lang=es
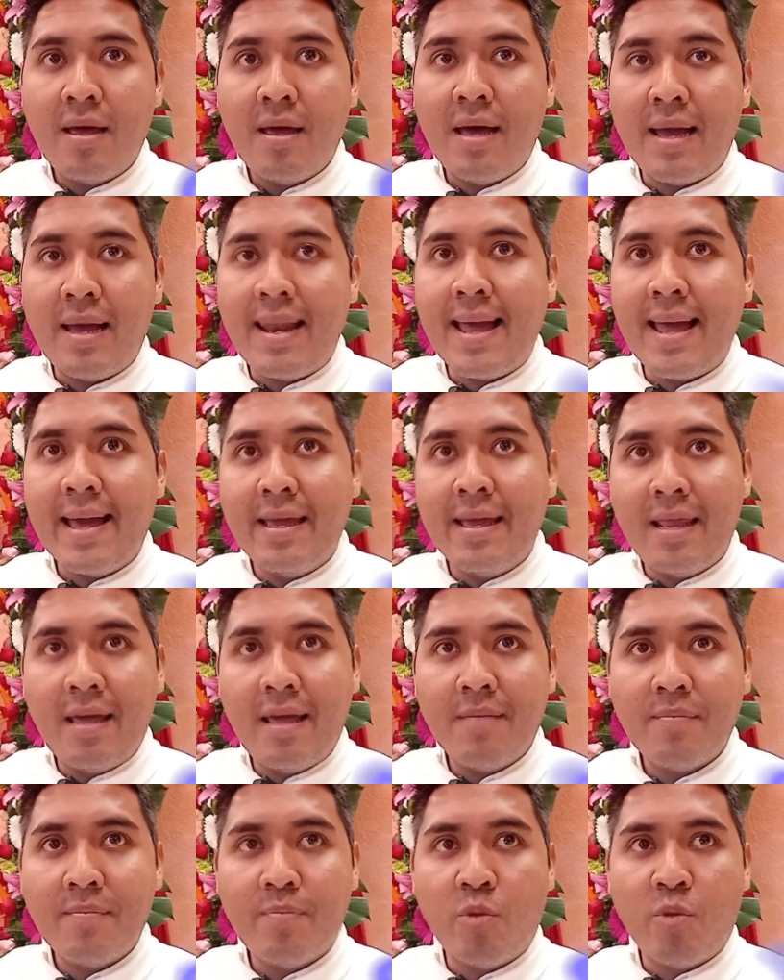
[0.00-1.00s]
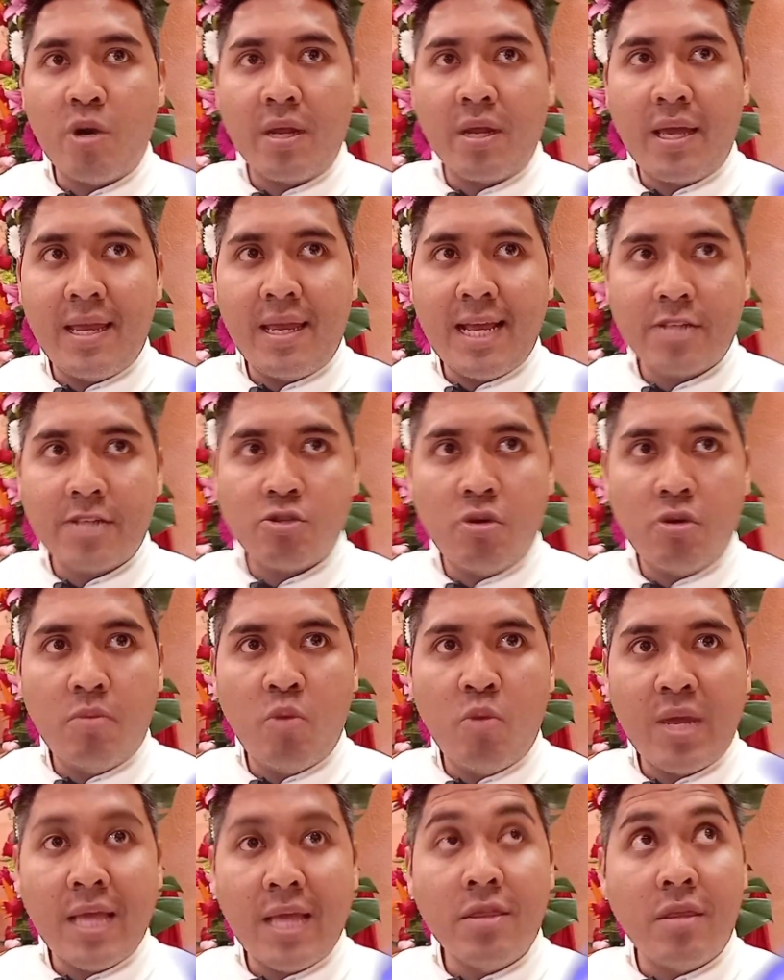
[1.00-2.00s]
al aire porque ya son
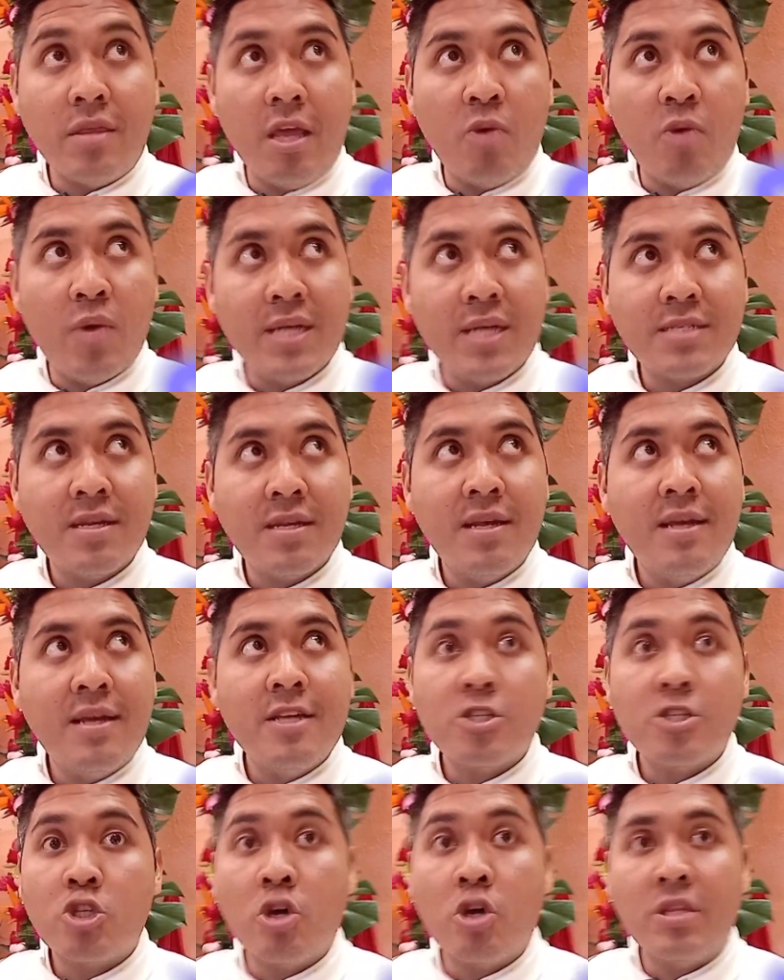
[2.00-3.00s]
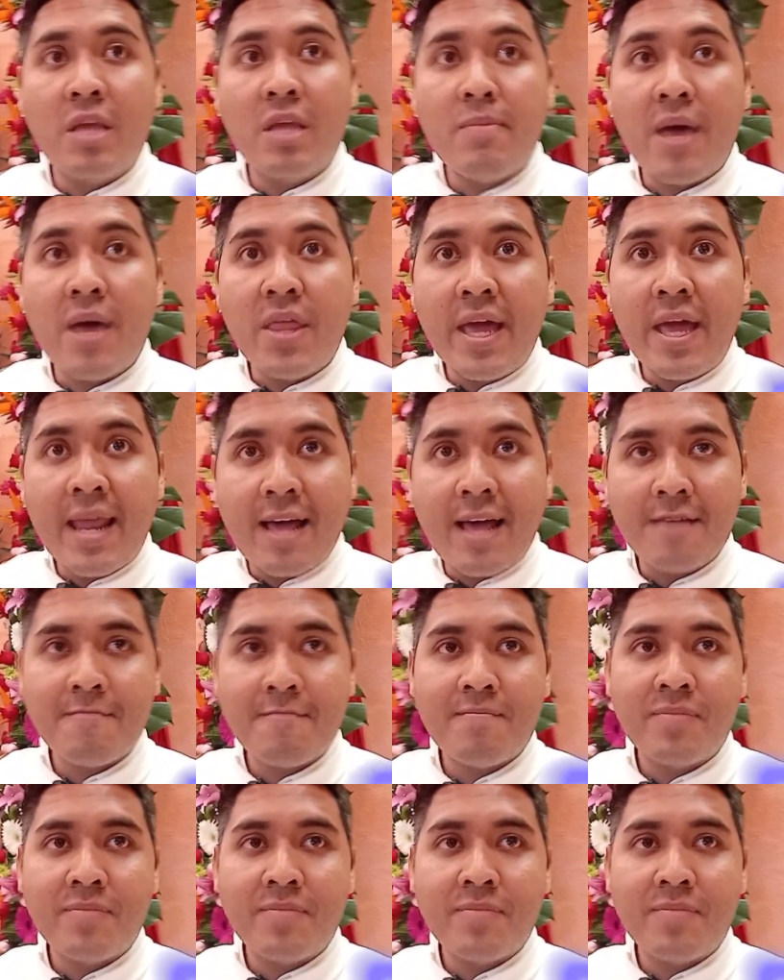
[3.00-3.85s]
muy antiguas, son de madera.